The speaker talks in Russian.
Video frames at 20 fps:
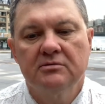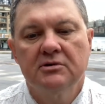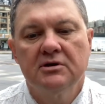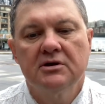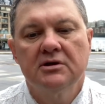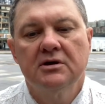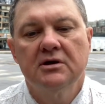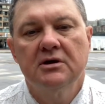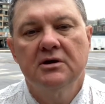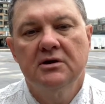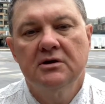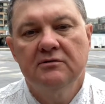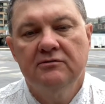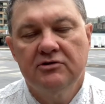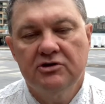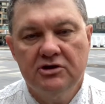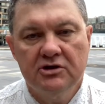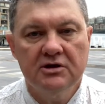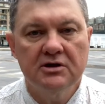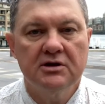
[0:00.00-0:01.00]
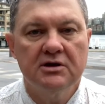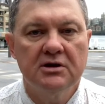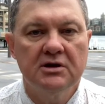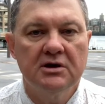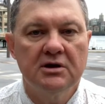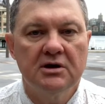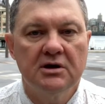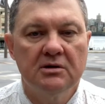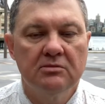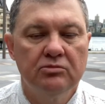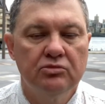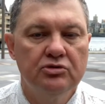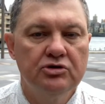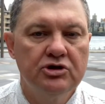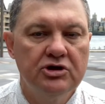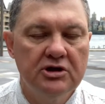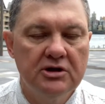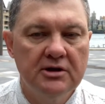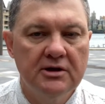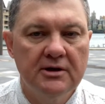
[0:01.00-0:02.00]
Надо вечернее
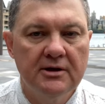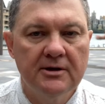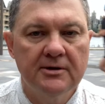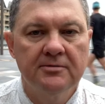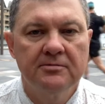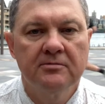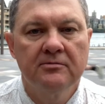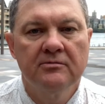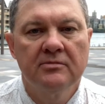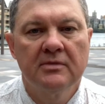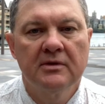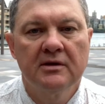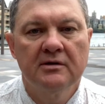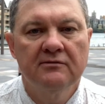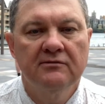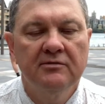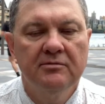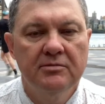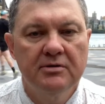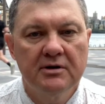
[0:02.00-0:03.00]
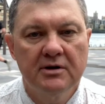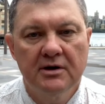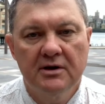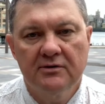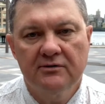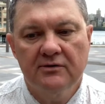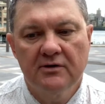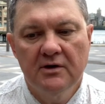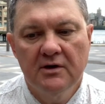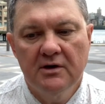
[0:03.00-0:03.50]
обучение выбирать.